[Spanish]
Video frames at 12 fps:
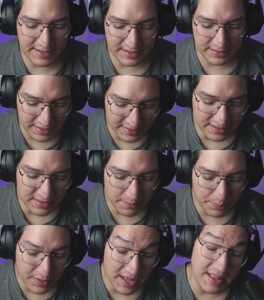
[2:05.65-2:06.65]
en esta
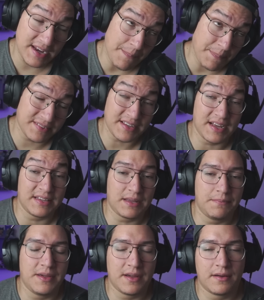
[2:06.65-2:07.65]
temporada y la pasada
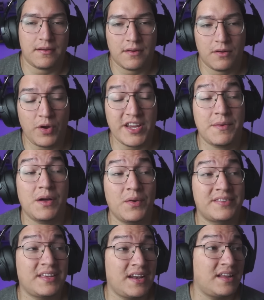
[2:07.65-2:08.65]
también, lo ha llevado a
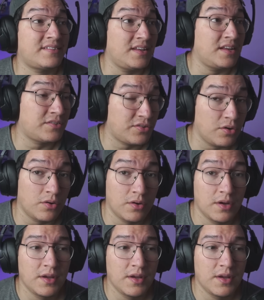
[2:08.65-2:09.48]
estar en la selección